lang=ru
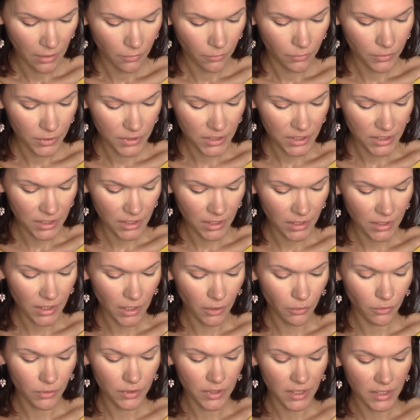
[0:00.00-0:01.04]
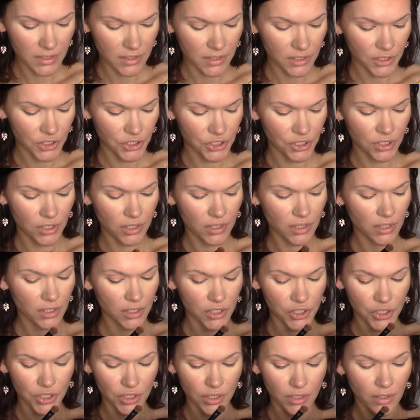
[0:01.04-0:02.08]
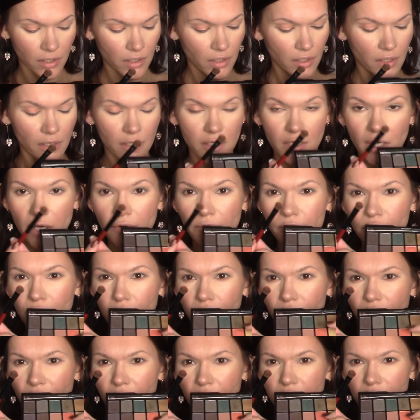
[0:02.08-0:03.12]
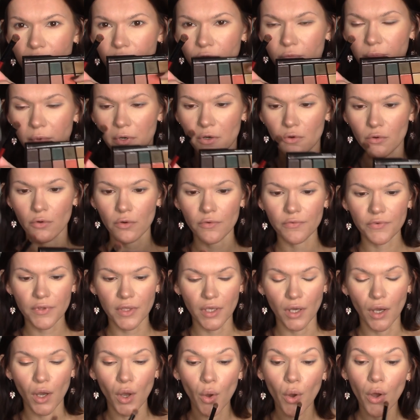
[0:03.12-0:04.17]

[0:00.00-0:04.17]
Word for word: Он, кстати, не такой насыщенно рыжий, как вот он выглядит в упаковке